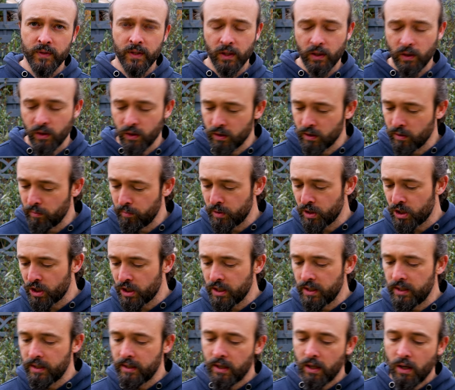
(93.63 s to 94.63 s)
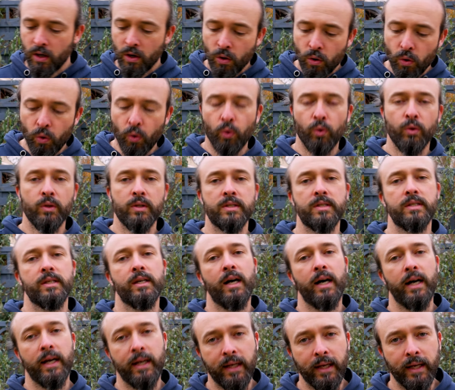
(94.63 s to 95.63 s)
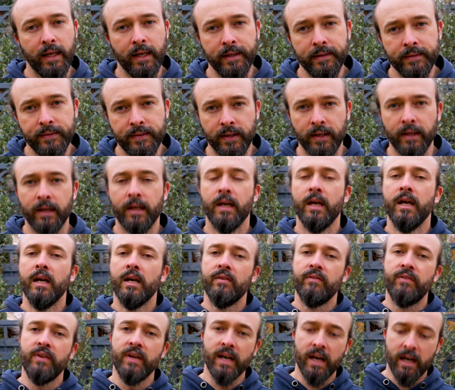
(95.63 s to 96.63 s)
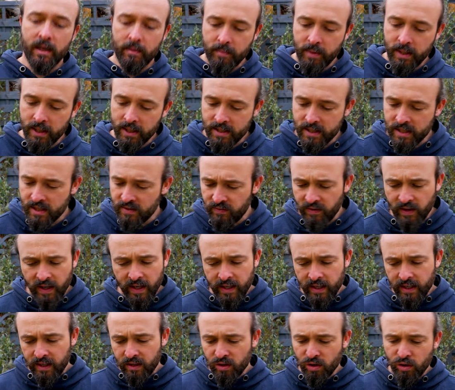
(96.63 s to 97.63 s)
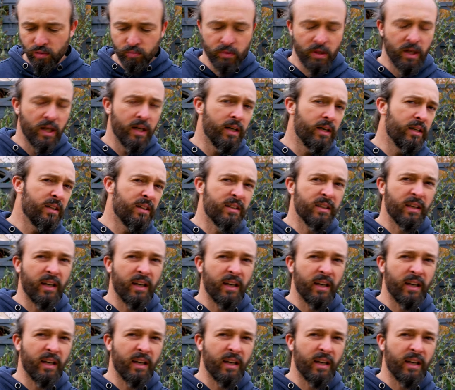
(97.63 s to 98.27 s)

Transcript: da könnt ihr dann bestellen. Und eine Ente. Wir haben hier 2,3,